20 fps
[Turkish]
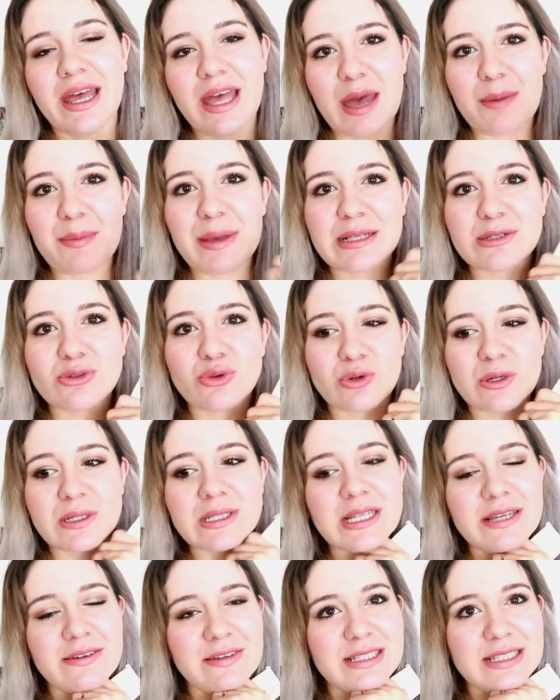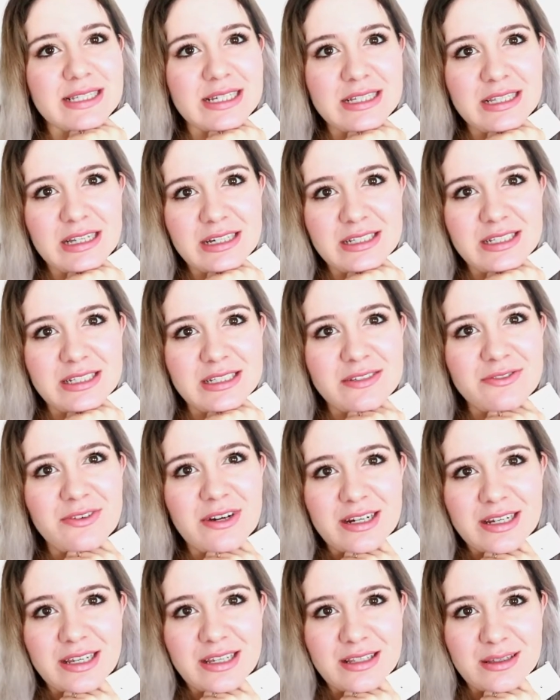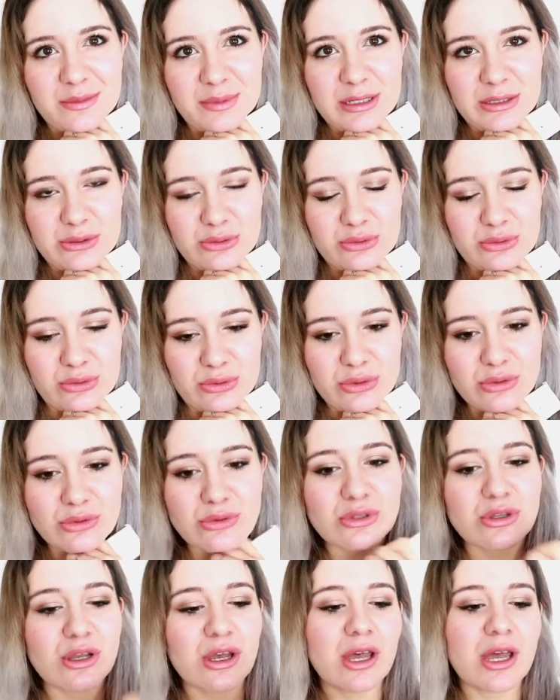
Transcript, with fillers: Hemen sonrasında evet sıkılaştığını fark edebiliyorsunuz.